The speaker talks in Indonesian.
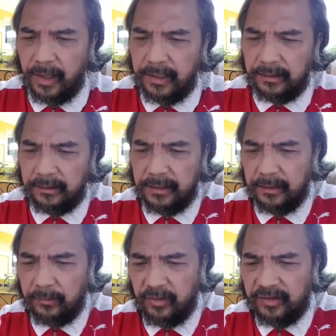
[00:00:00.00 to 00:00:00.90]
ayat
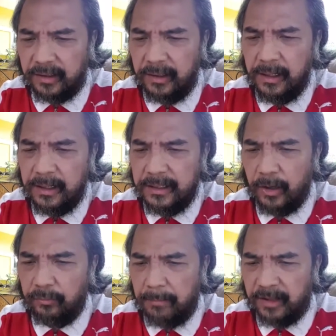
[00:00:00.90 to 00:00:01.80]
dari tulisan
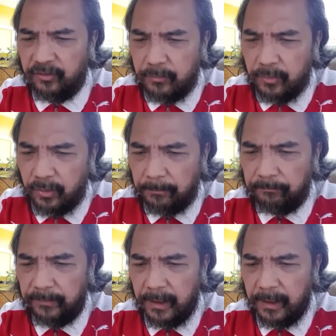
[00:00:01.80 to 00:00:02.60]
Daud Masmur